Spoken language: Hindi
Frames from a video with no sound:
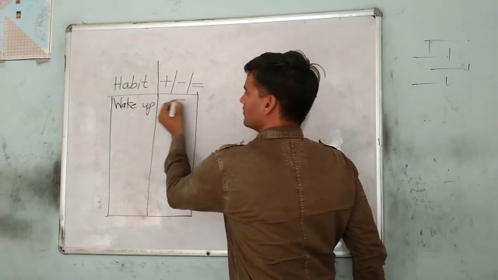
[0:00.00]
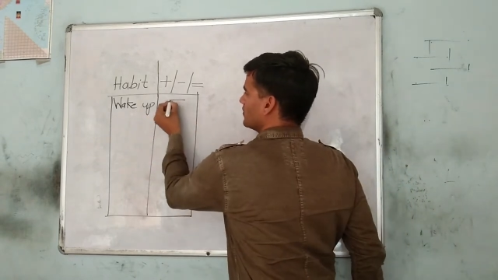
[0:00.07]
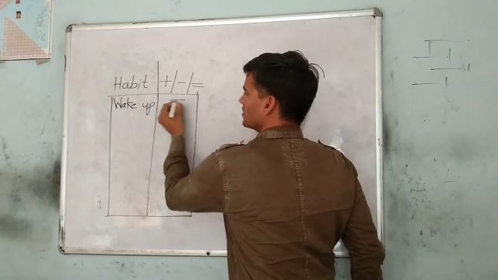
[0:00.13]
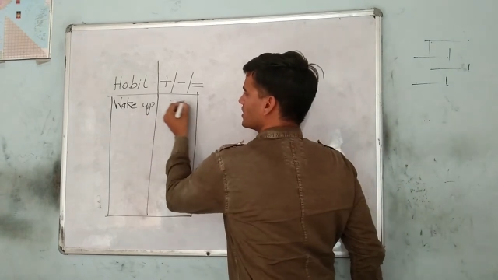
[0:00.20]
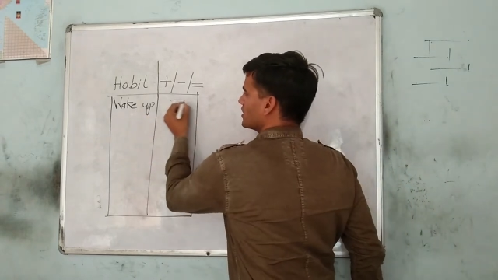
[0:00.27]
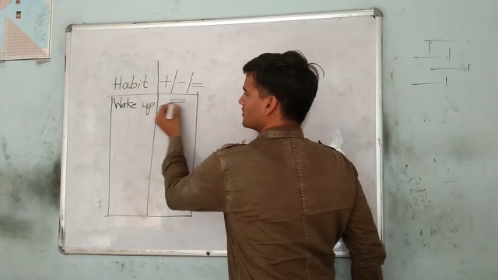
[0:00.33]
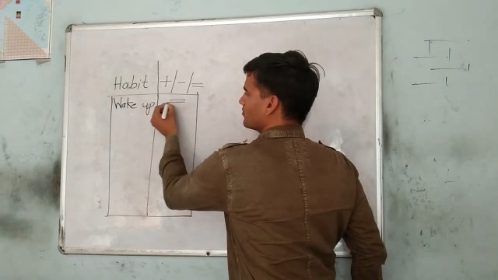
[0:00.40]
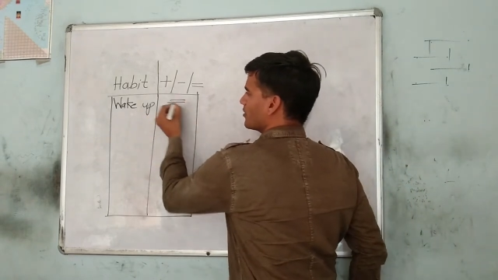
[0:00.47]

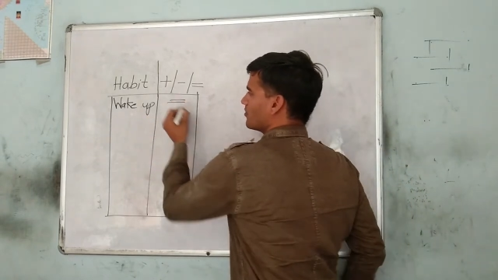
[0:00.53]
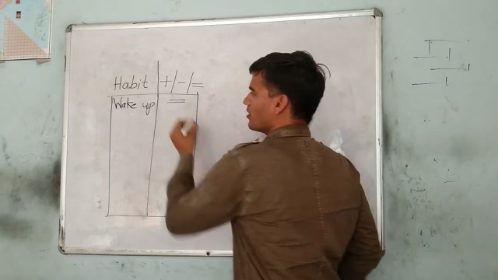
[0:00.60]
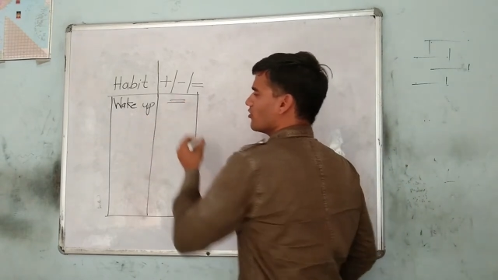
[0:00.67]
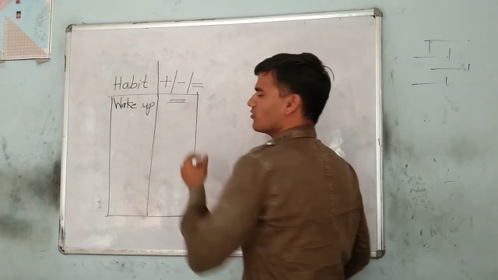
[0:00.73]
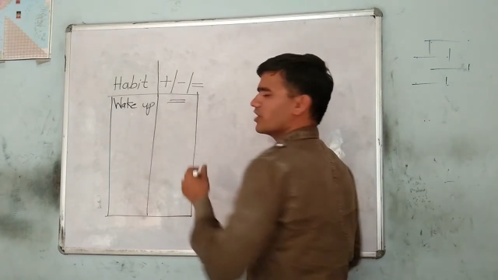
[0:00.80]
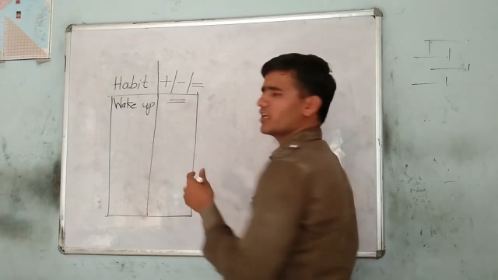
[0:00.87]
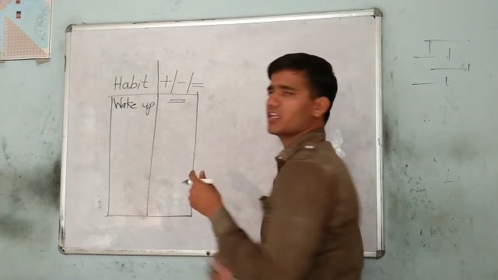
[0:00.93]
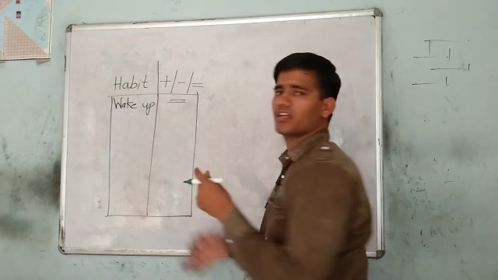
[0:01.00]
विशेष
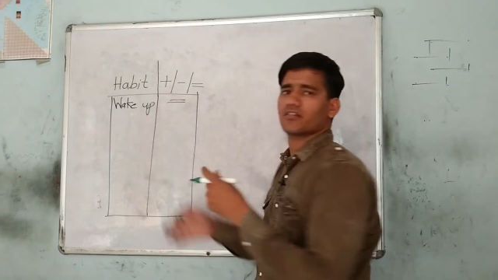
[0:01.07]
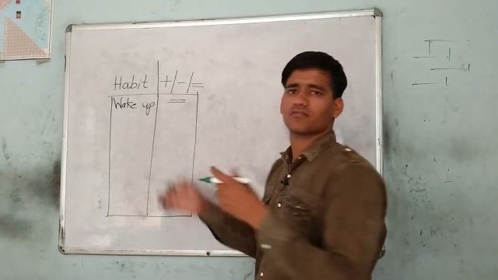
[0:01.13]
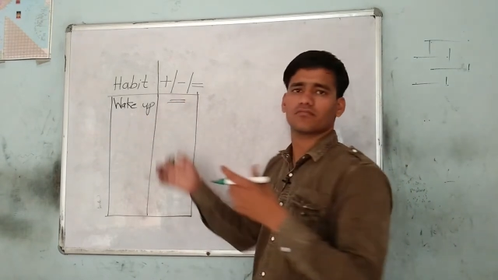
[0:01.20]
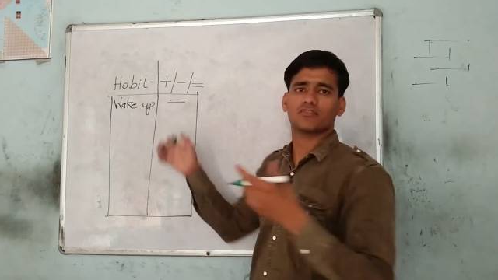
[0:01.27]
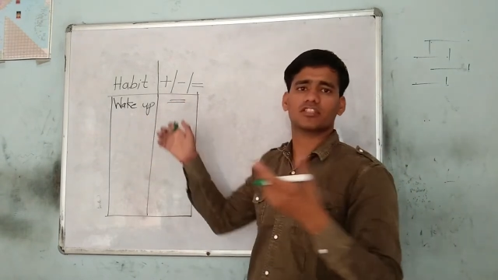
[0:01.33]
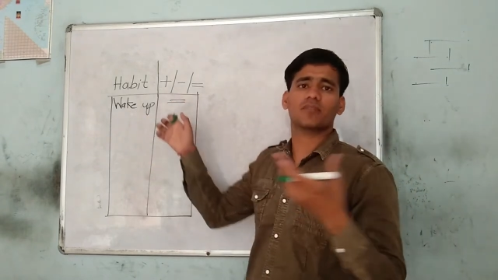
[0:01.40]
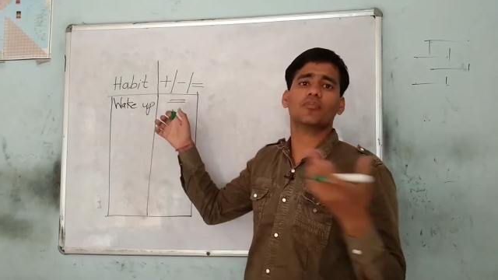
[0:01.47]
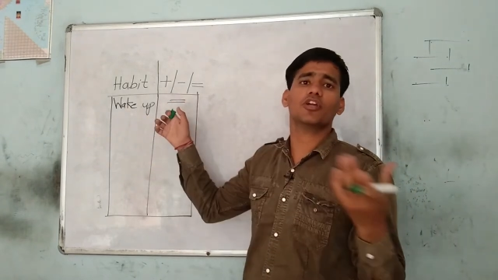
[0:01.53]
प्रभाव नहीं है
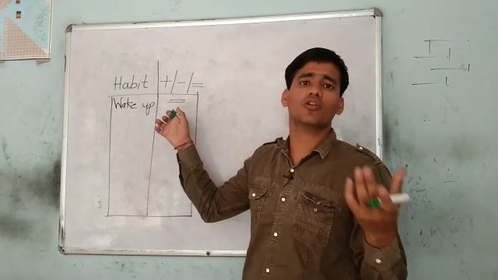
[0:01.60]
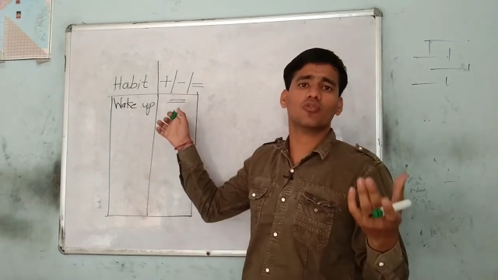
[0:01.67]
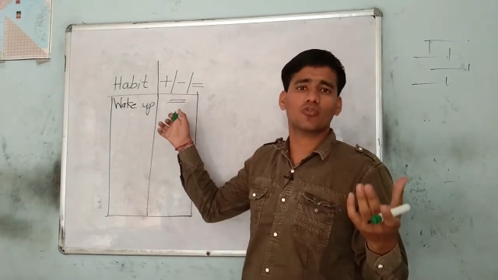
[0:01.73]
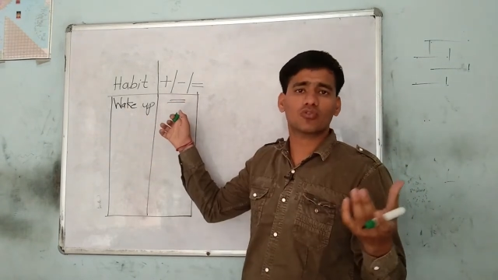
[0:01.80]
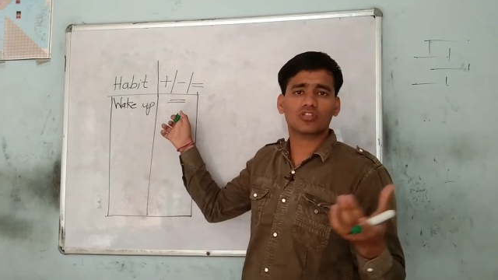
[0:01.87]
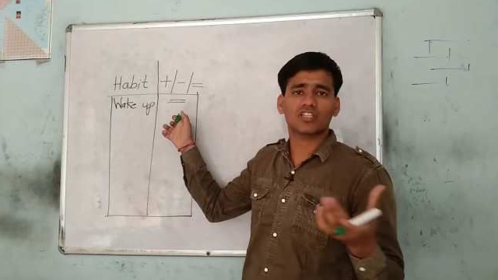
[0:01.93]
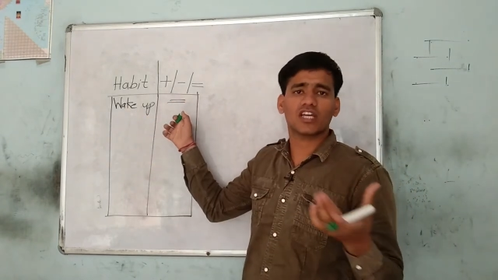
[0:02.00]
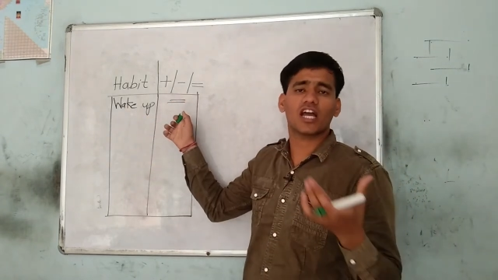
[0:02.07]
सभी
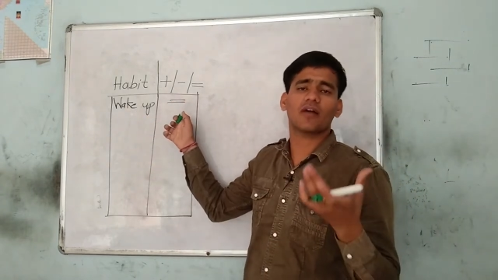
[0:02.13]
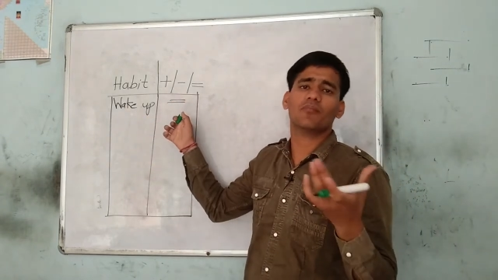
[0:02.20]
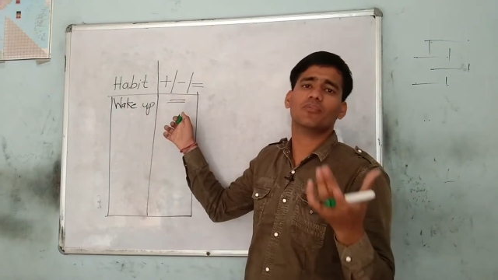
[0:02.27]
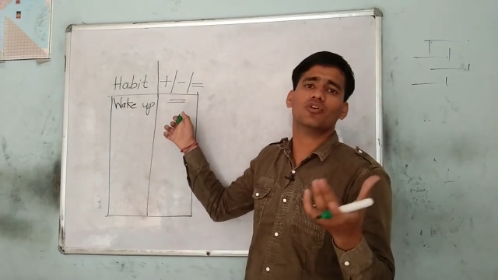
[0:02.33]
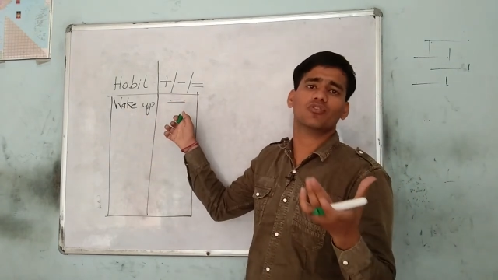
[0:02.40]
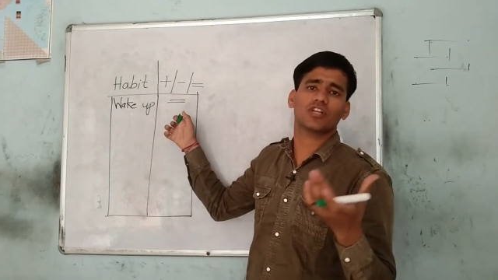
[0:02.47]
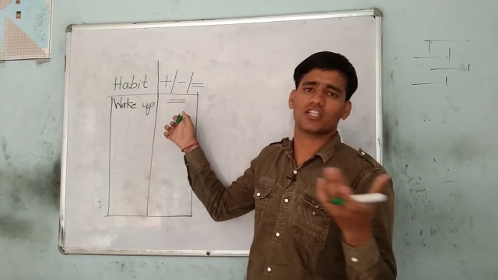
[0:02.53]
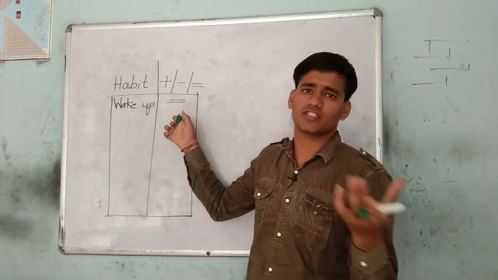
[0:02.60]
लोग उठते हैं आप
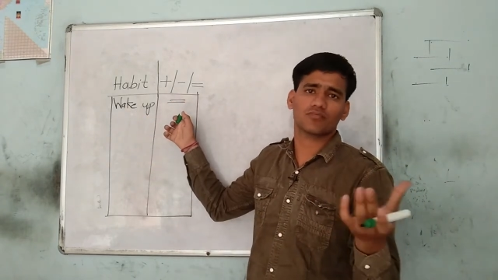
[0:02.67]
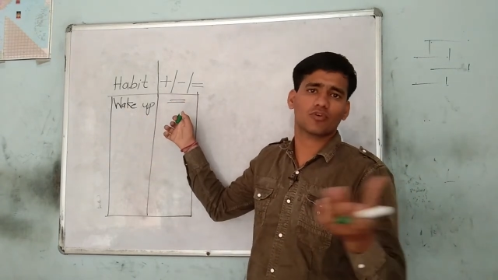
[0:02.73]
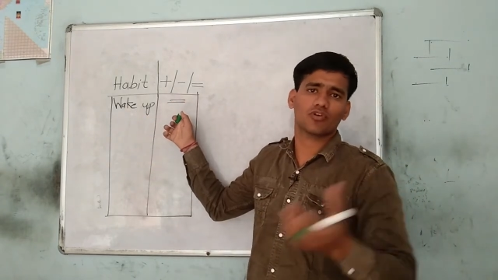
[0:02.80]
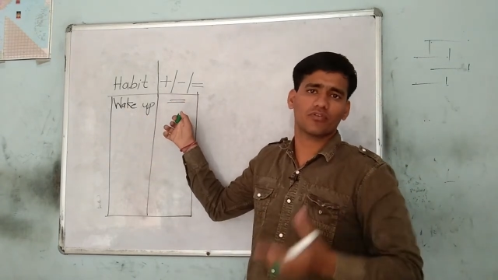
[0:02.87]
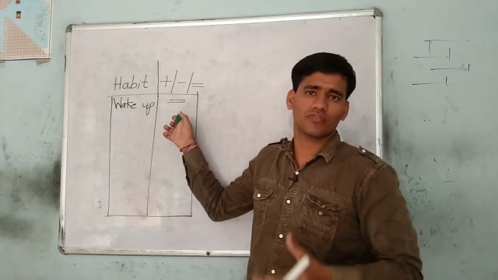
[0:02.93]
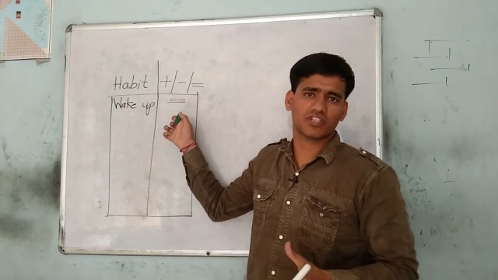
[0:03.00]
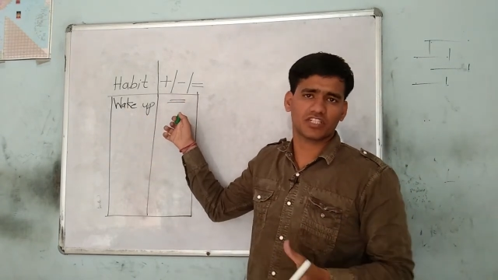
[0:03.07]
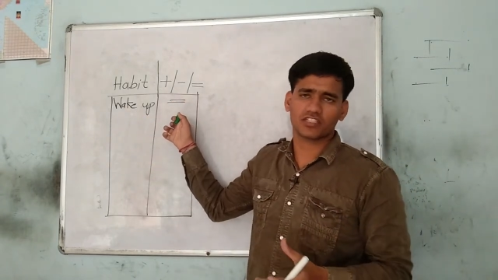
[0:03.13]
भी उठे इसमें
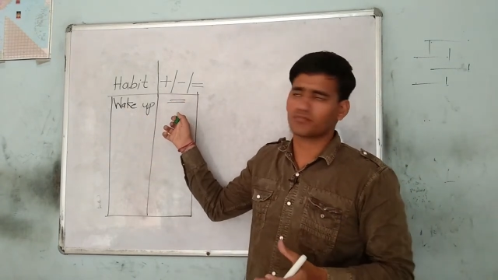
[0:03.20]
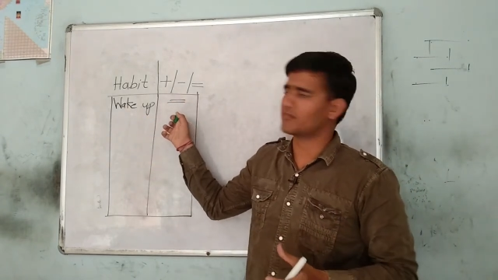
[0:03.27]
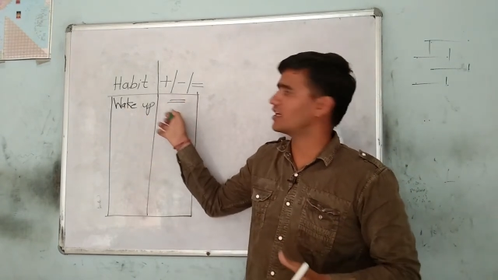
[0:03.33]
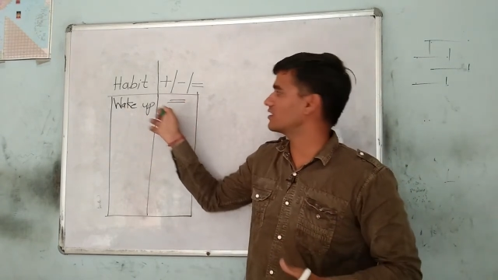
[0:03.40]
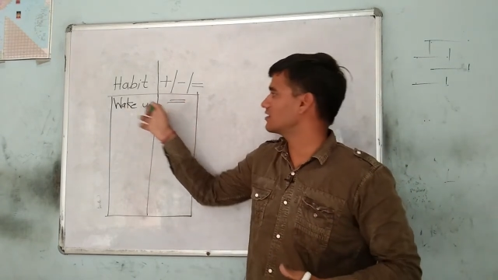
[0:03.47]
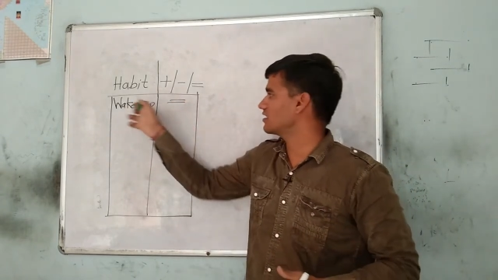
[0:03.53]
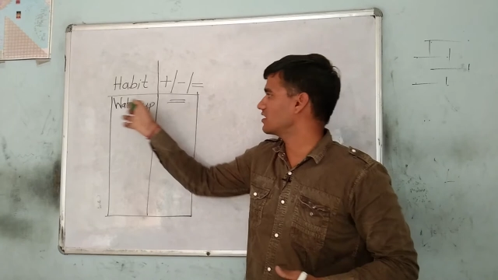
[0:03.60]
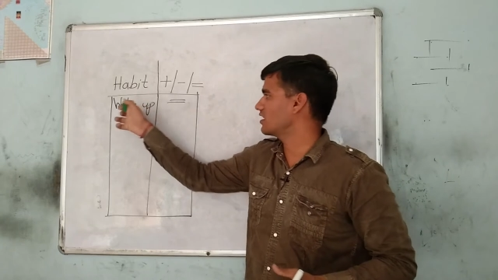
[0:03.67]
कोई विशेष
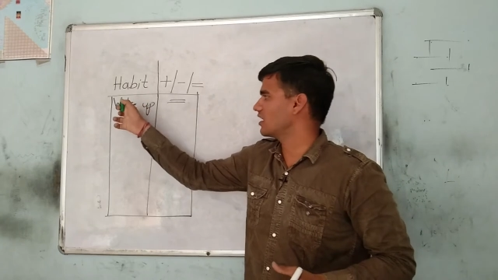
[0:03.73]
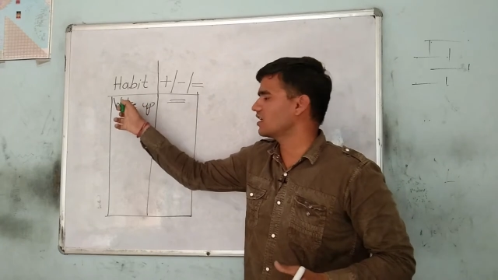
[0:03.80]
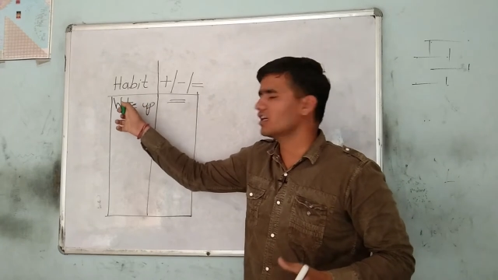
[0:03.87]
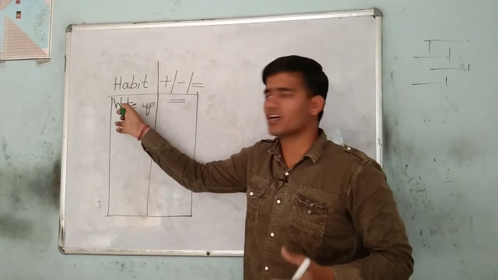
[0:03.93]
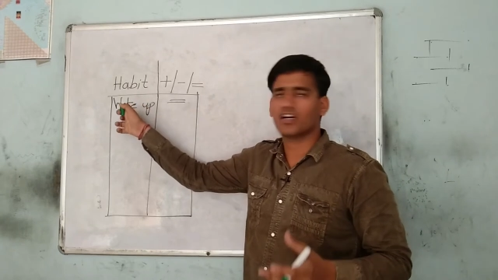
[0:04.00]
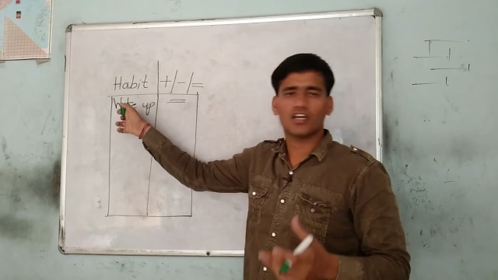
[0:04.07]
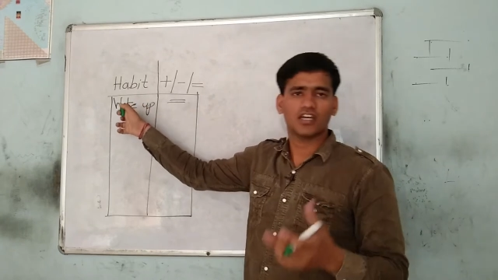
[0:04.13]
बात नहीं है ना